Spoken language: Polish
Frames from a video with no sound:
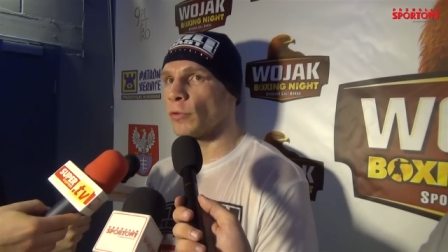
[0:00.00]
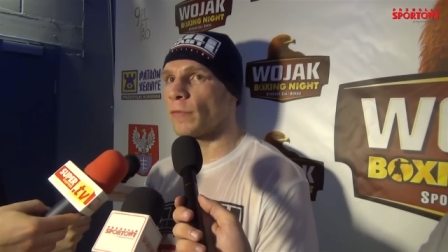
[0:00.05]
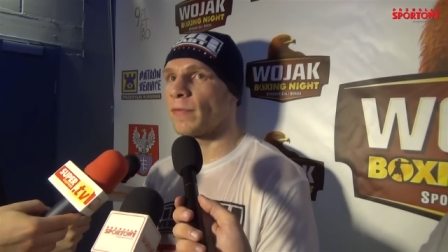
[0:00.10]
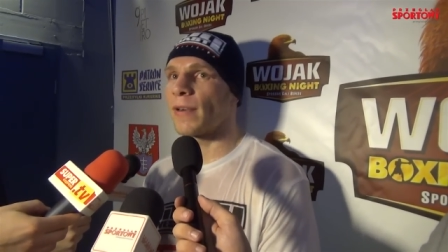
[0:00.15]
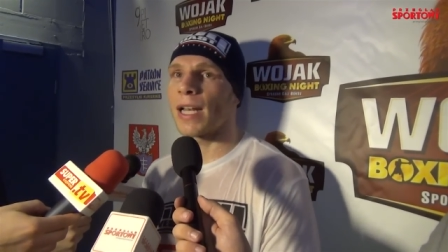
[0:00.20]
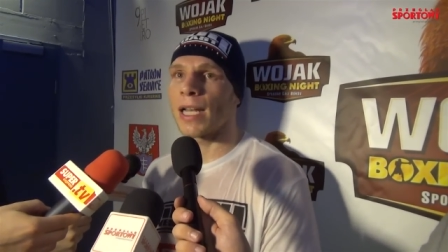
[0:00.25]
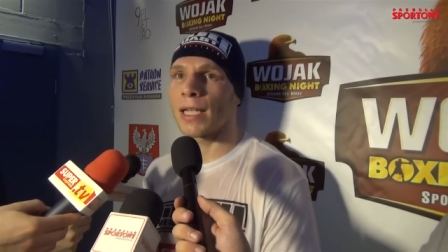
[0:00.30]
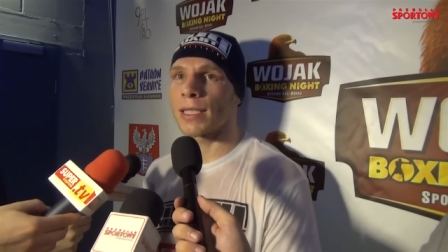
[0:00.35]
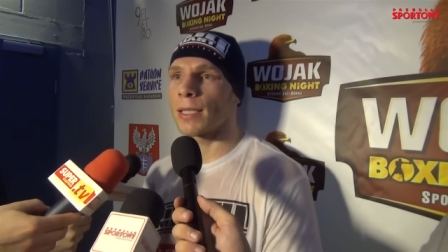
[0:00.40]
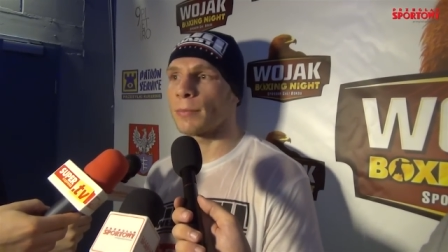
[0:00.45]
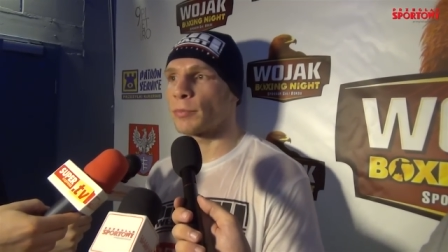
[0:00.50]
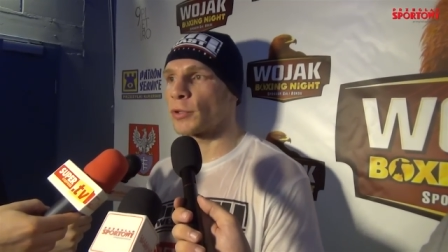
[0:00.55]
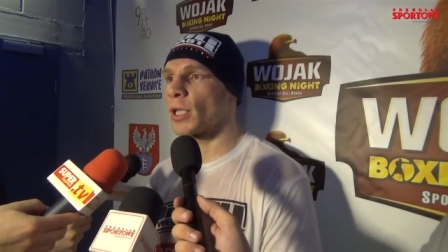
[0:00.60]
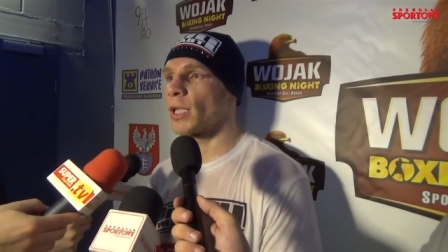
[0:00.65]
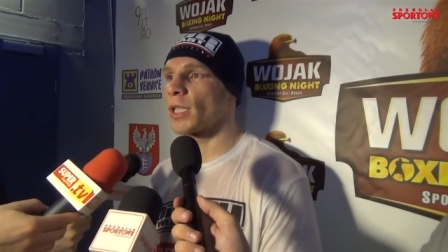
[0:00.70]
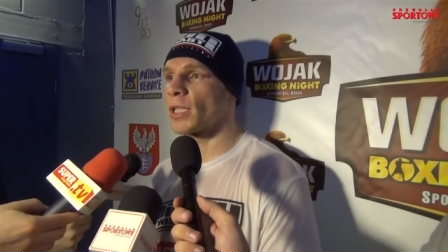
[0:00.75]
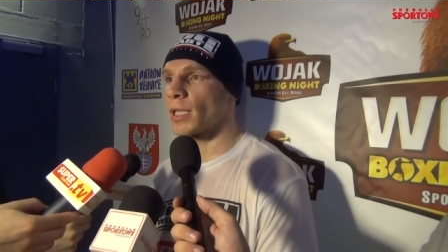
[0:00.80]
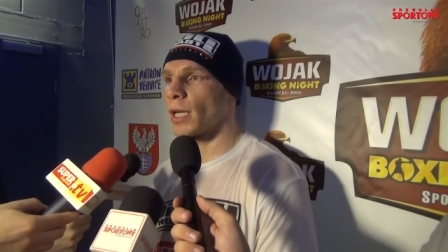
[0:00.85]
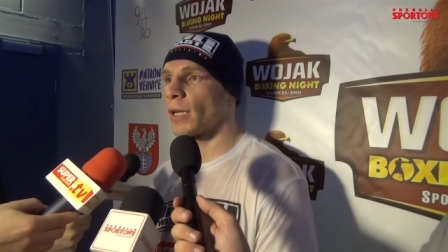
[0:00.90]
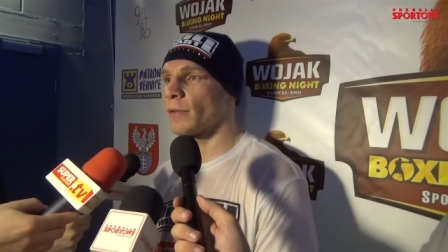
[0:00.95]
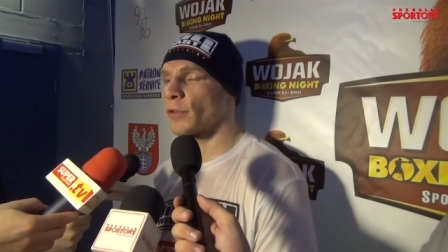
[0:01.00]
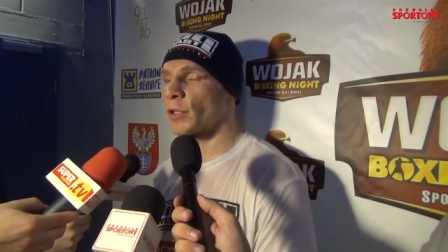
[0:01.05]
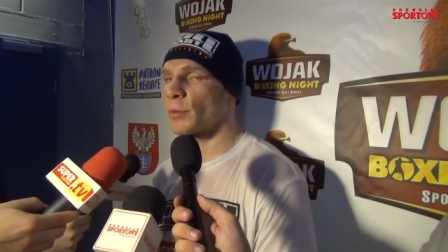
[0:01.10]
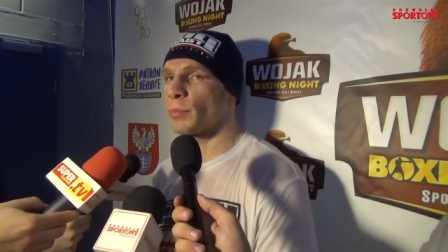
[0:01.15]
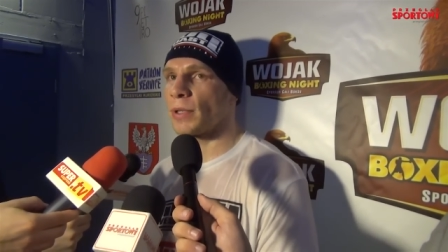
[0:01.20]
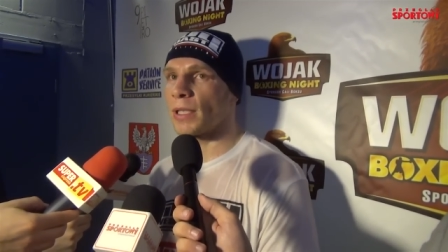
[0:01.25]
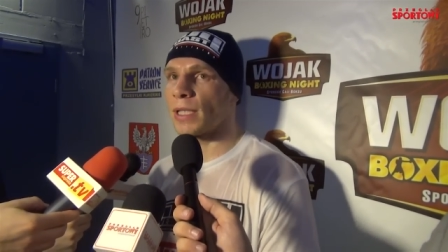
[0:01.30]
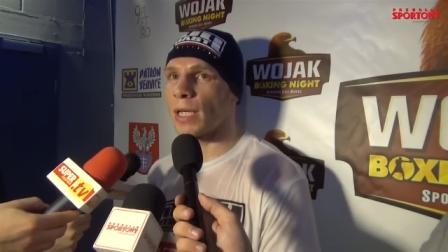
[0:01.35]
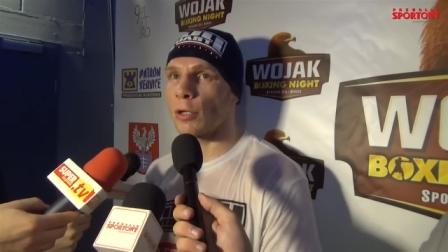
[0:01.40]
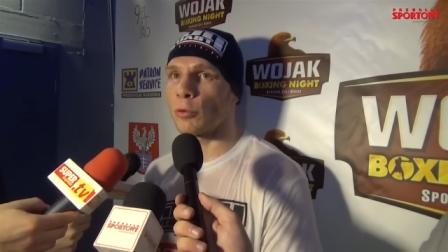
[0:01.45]
Dwa lata przeleżałem w
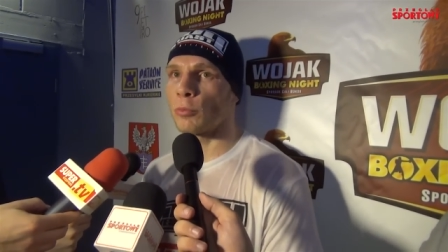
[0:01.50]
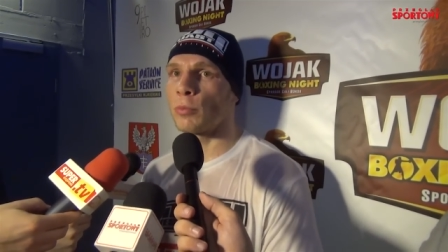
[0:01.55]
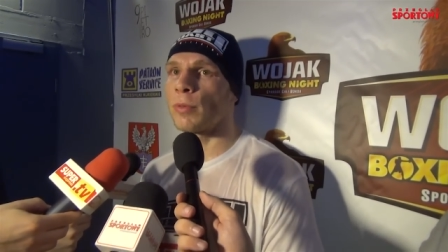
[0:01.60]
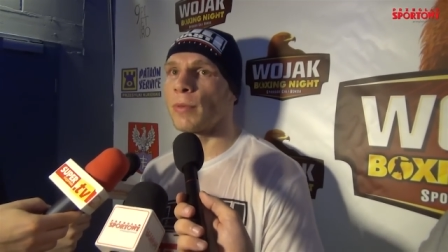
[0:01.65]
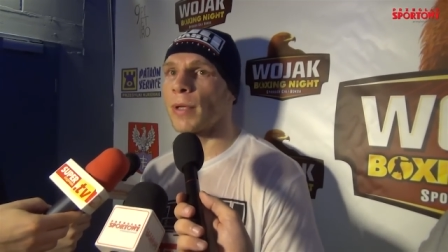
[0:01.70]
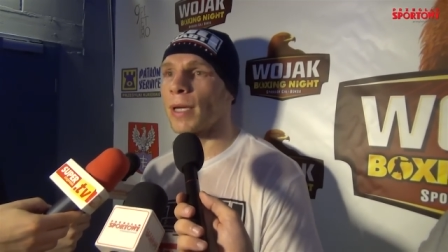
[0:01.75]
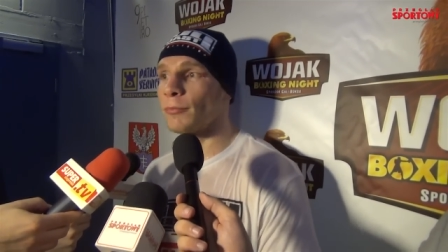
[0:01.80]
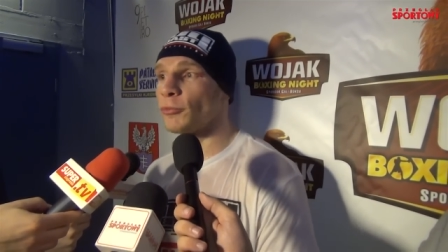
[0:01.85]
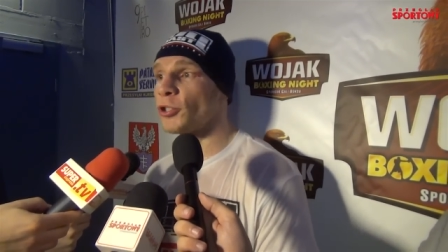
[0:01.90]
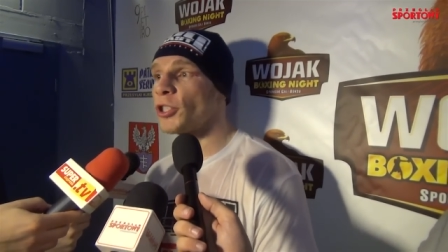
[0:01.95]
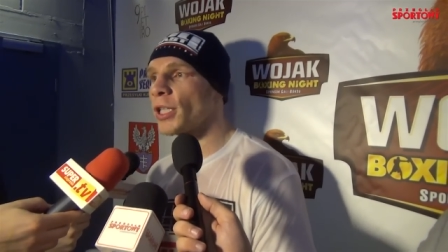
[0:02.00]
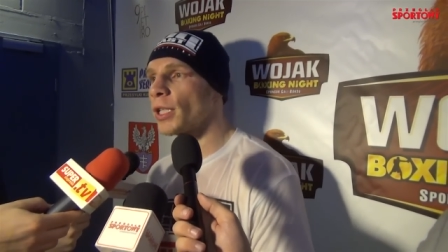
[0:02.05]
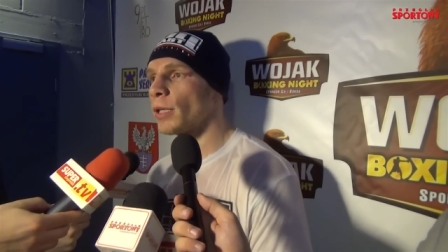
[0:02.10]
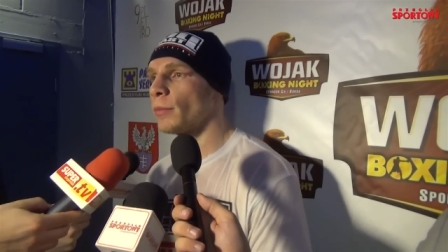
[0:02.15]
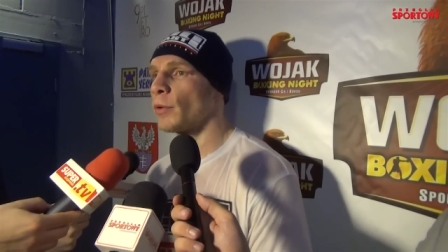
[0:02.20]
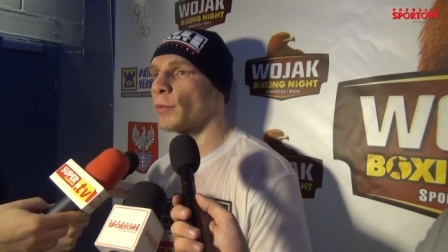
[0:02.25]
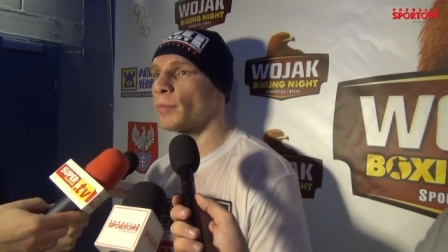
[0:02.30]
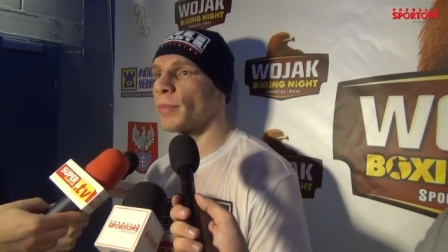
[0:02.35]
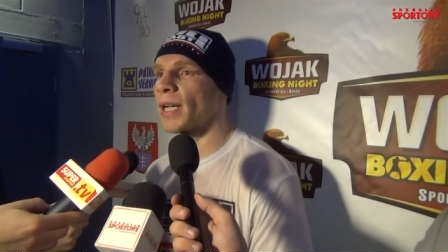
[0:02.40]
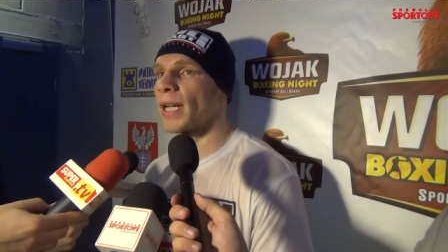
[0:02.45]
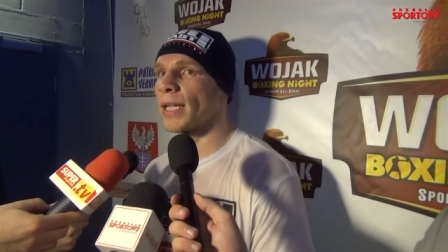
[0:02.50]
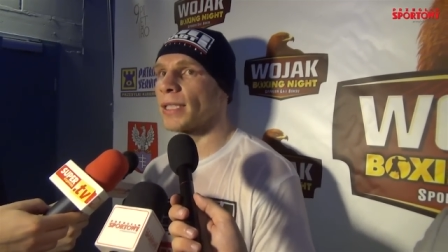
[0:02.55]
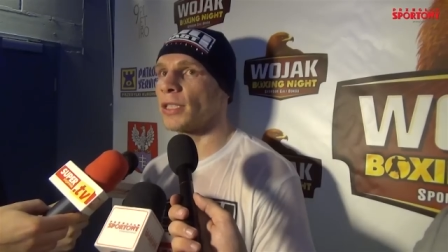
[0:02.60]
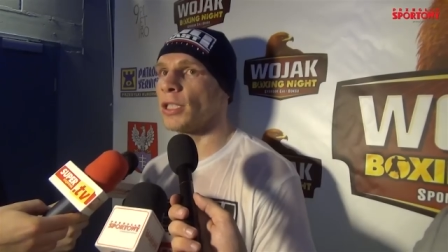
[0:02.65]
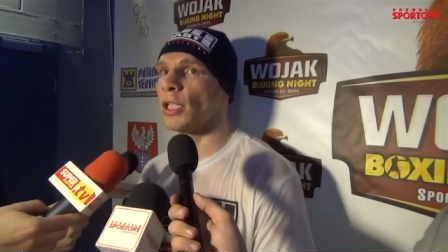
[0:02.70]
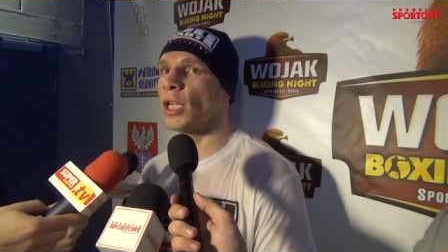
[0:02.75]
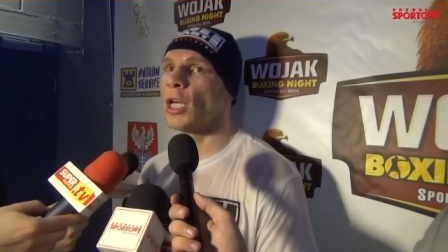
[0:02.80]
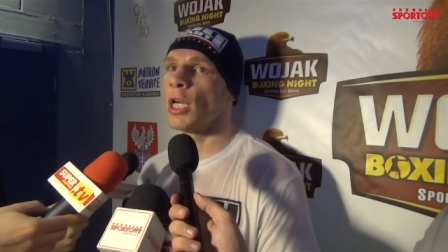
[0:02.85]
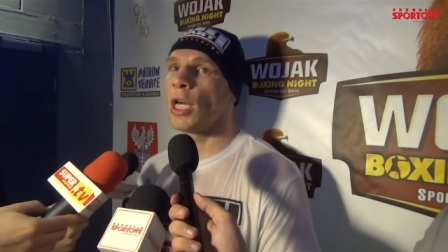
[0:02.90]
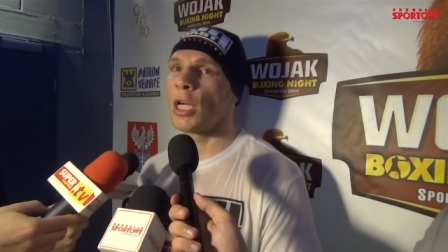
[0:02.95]
szpitalu, bo miałem 7 operacji,